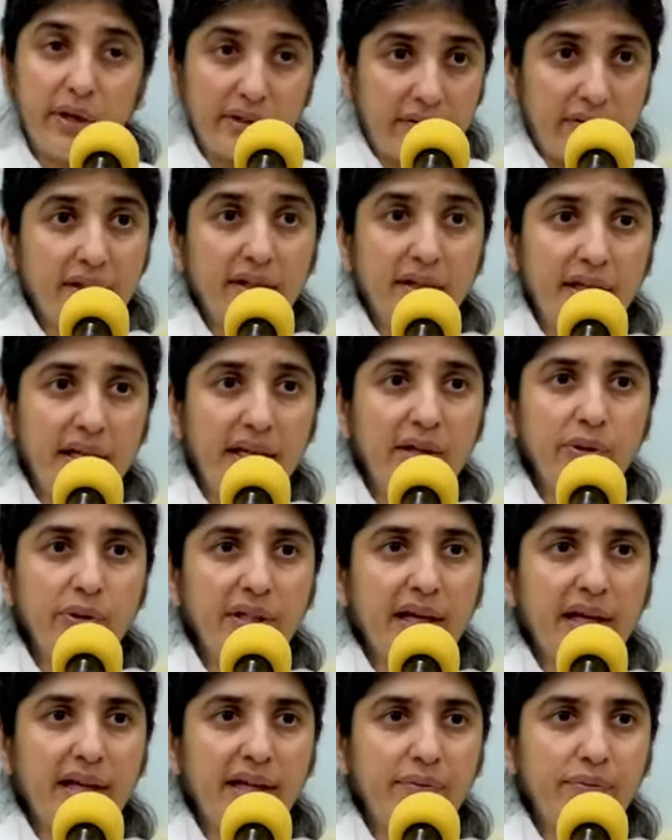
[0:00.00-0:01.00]
बहुत रियल
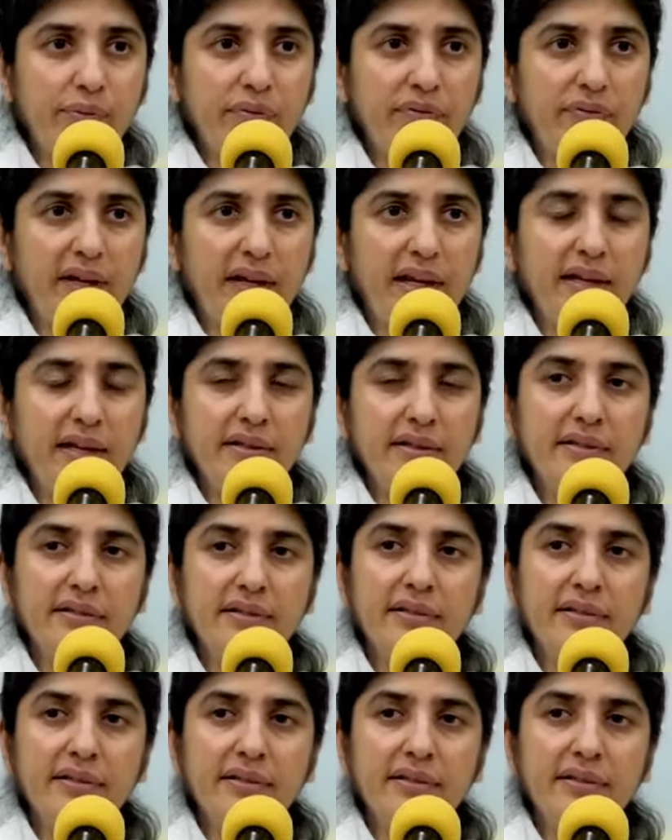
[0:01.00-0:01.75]
होता है वो फीलिंग